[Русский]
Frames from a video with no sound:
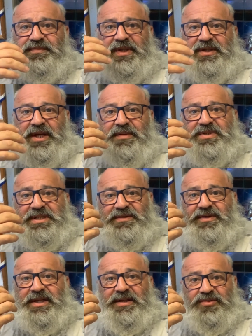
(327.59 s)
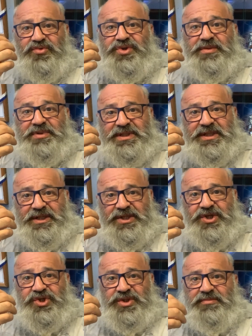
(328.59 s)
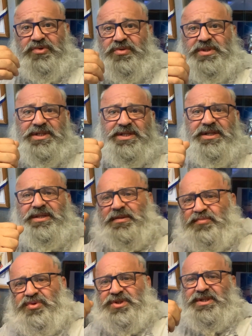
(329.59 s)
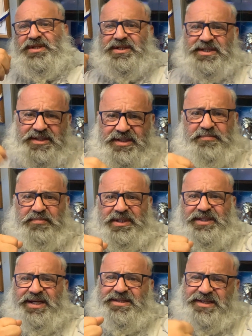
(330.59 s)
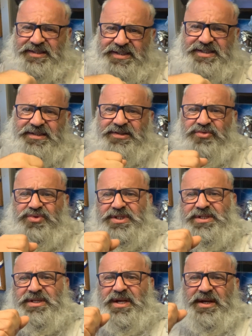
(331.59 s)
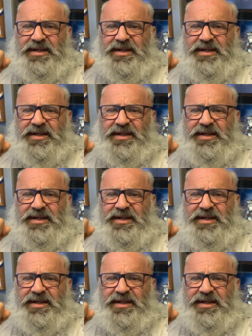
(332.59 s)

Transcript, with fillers: и там действительно нужно быть техничным, то есть где-то отпустить, где-то поддать, где-то закрутить,